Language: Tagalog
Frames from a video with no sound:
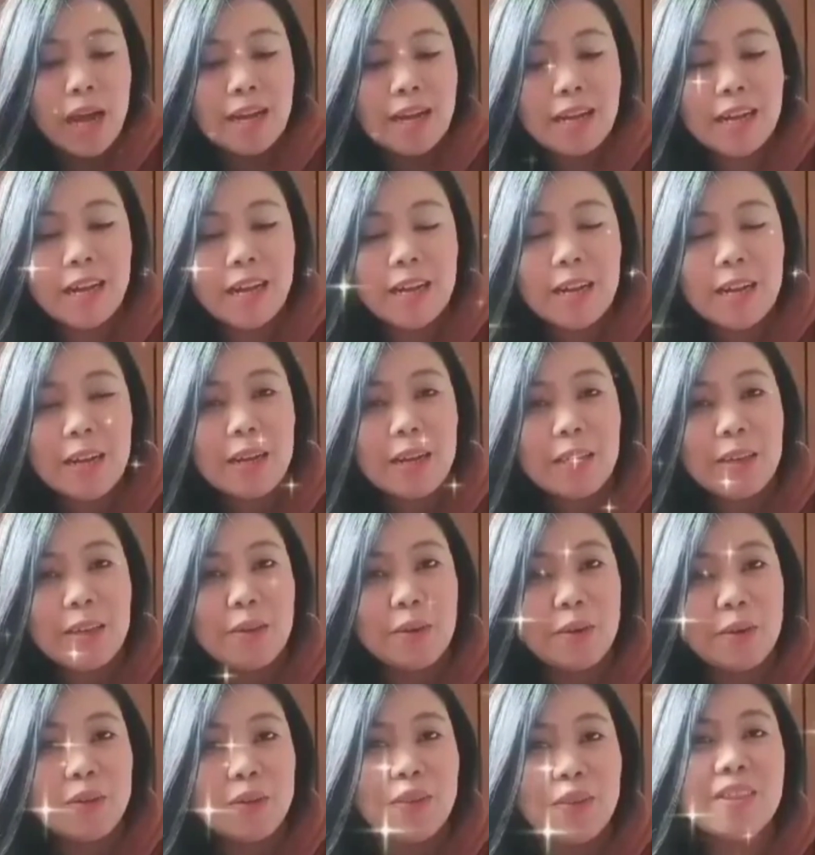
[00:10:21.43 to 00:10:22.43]
hanggang
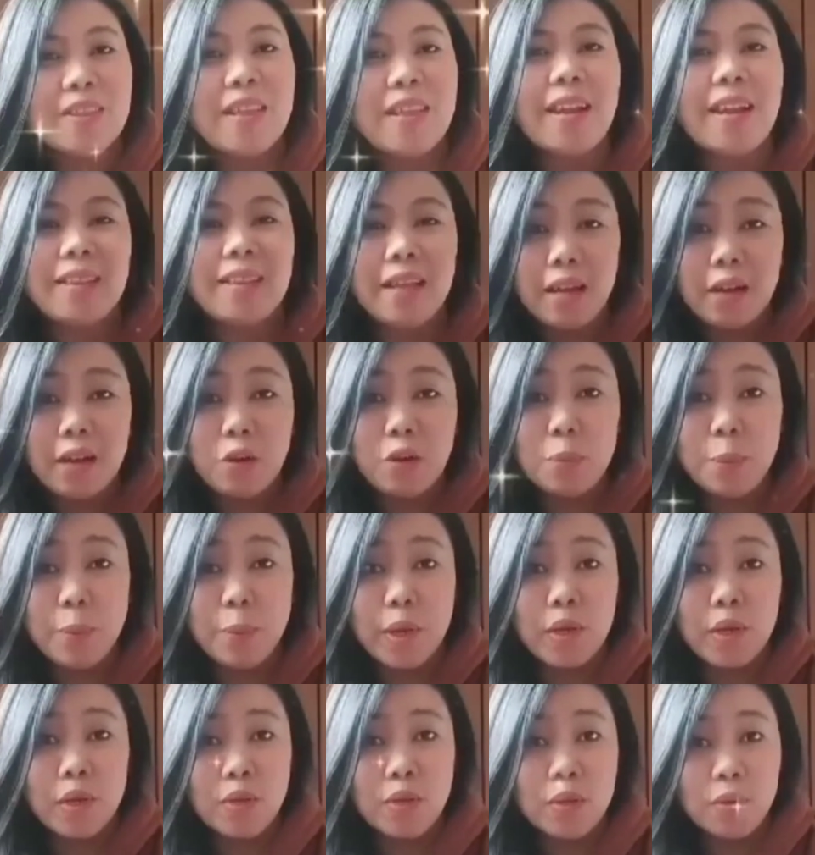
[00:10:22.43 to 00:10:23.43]
ngayon, daladala
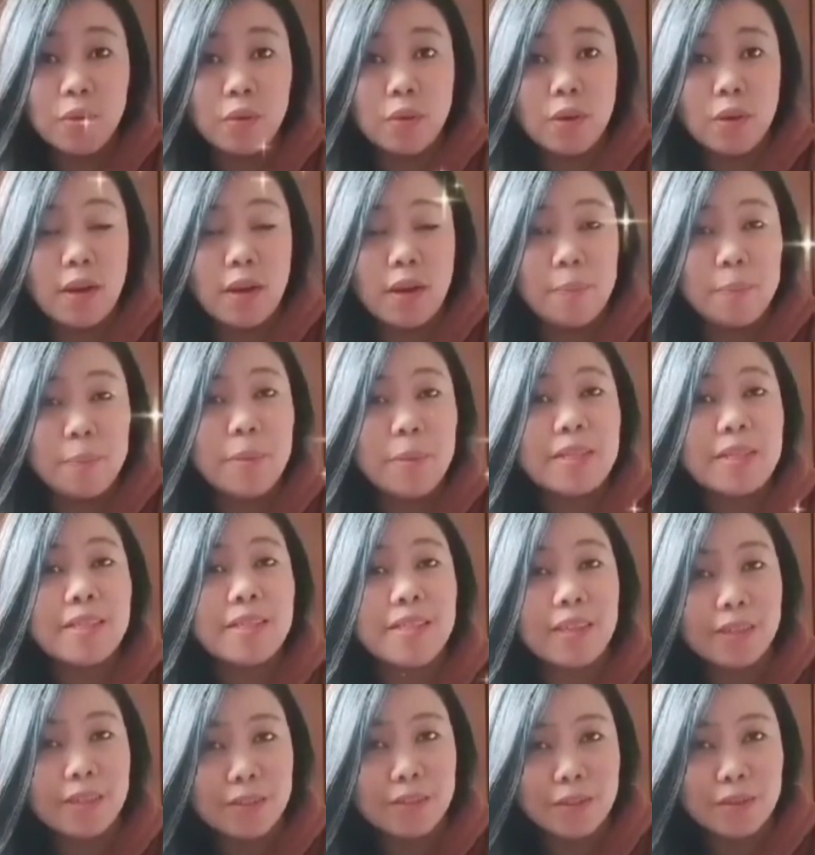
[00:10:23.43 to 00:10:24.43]
ko pa rin yung um,
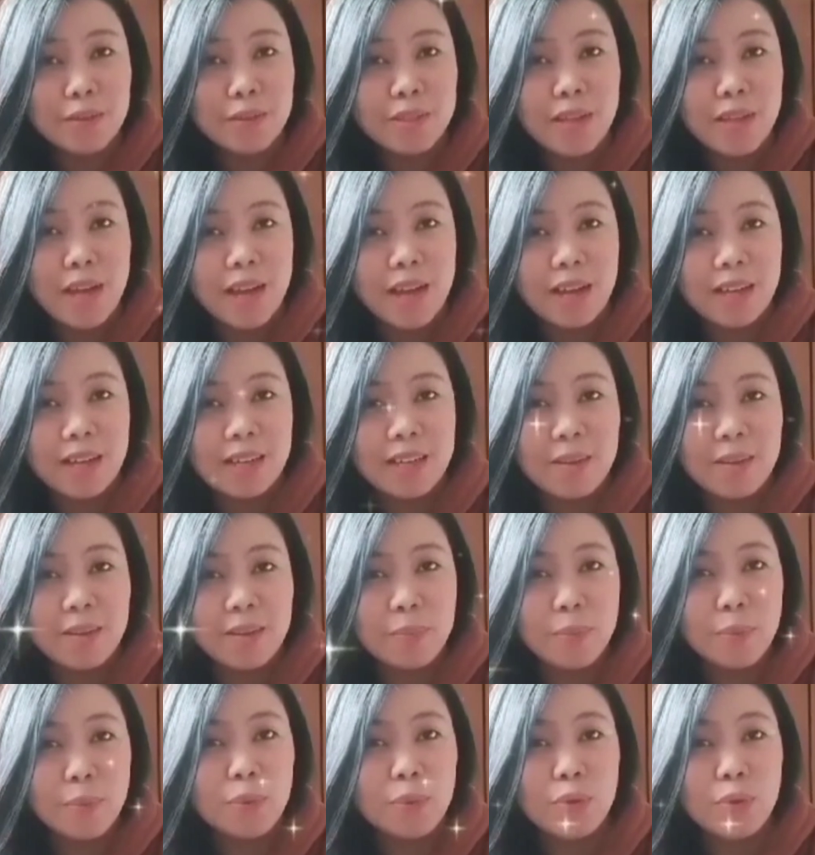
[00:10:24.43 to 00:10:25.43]
bansag nyo sa akin
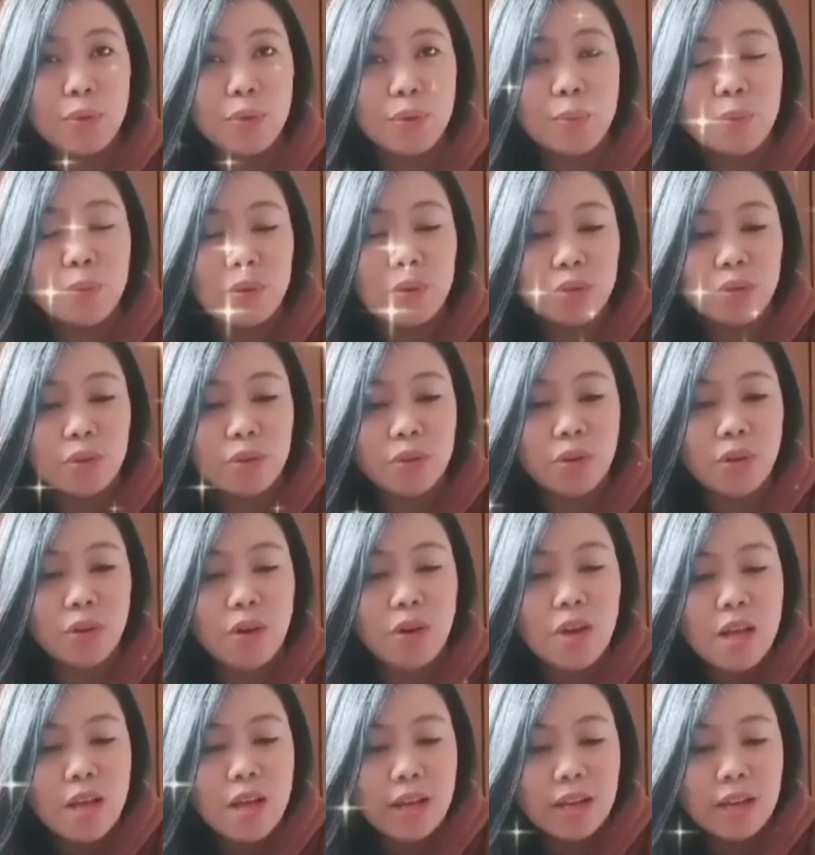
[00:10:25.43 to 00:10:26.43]
na
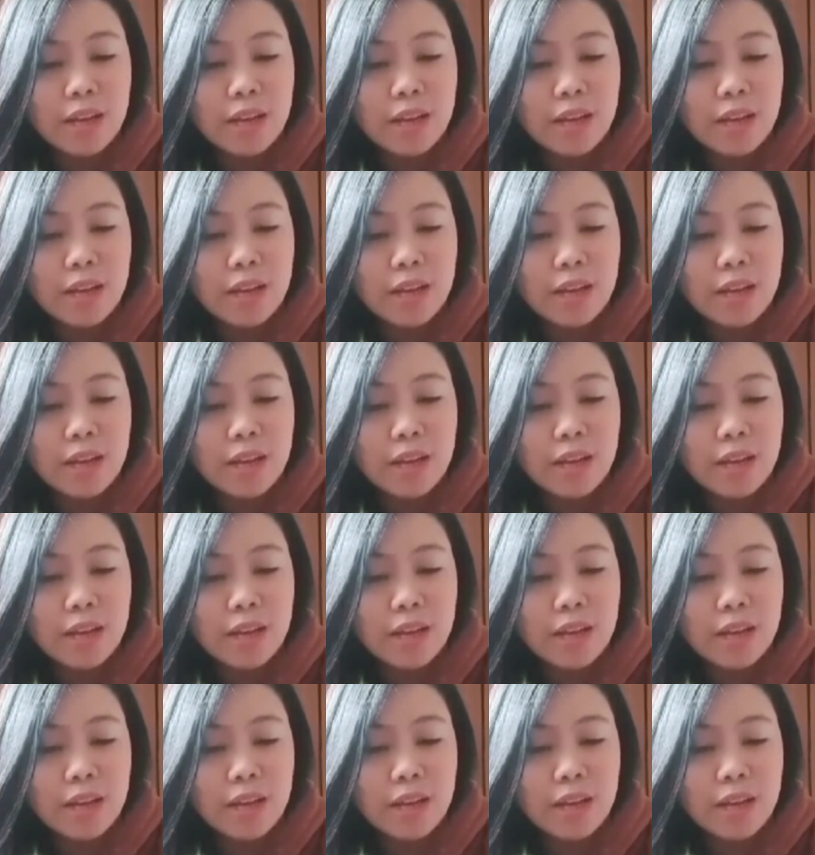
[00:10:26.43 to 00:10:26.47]
bugdo-bugdo.